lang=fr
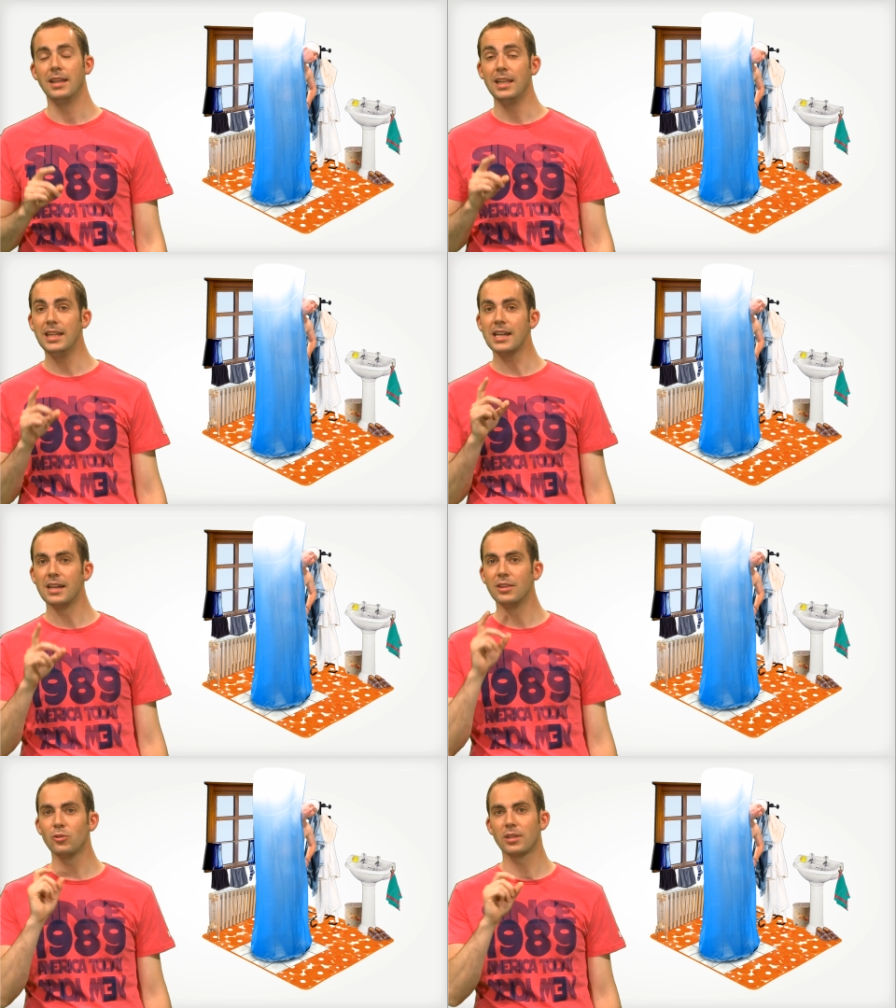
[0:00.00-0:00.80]
Il y a
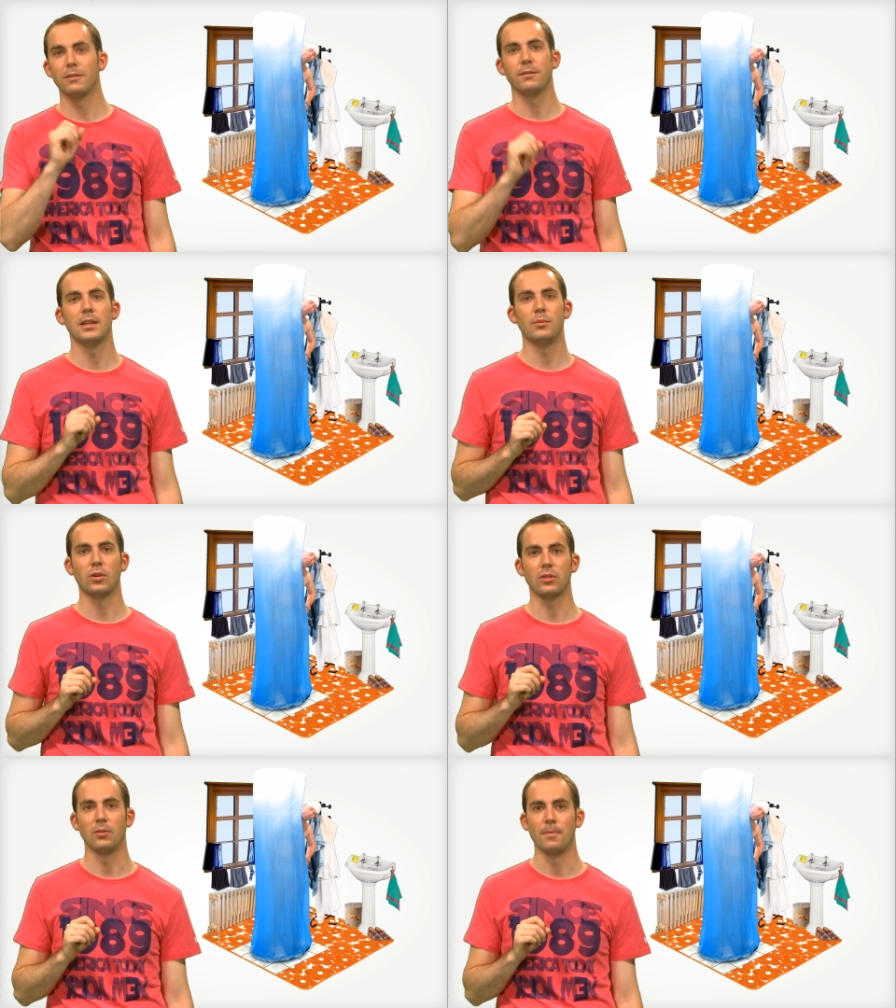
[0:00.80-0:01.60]
un autre effet
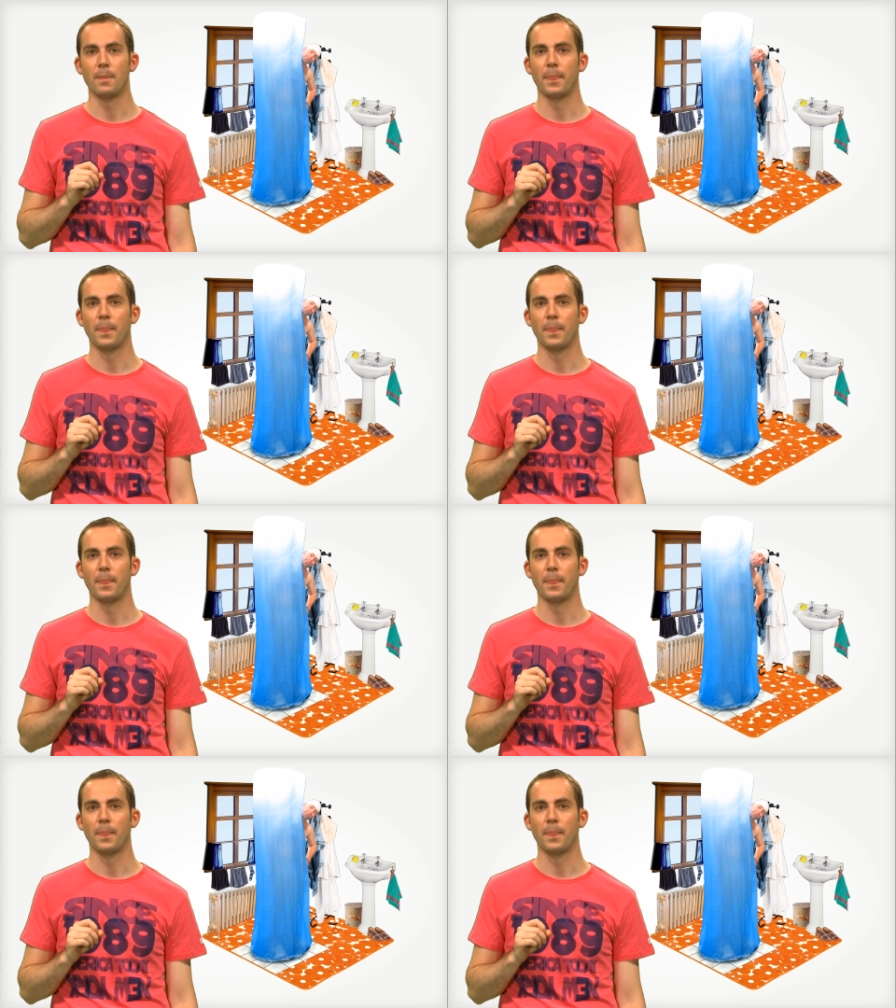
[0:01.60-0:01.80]
important,